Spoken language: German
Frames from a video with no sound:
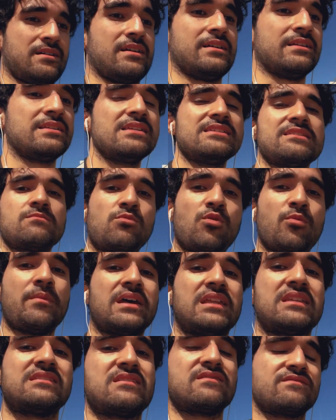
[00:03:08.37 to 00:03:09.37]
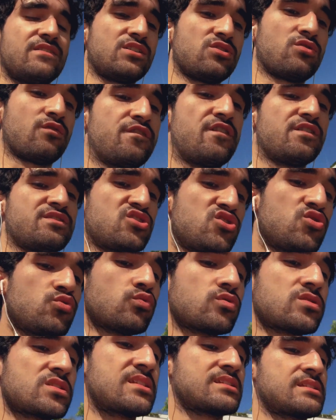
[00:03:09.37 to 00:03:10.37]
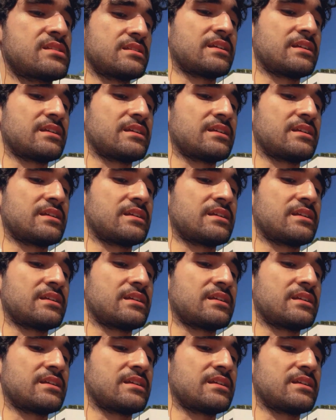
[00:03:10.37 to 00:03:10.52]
in diesem Moment, wenn du versuchst,